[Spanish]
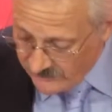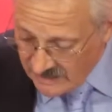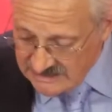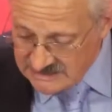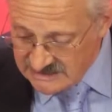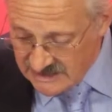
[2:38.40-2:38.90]

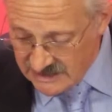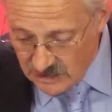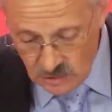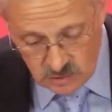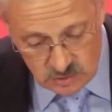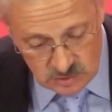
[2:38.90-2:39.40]
hasta
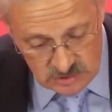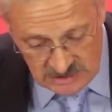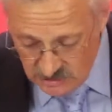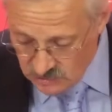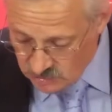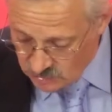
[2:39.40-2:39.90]
los
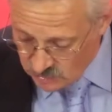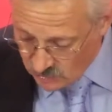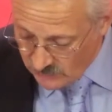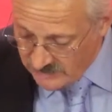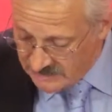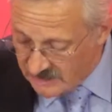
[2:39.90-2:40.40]

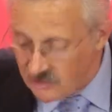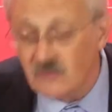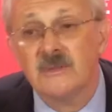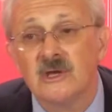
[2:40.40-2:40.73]
291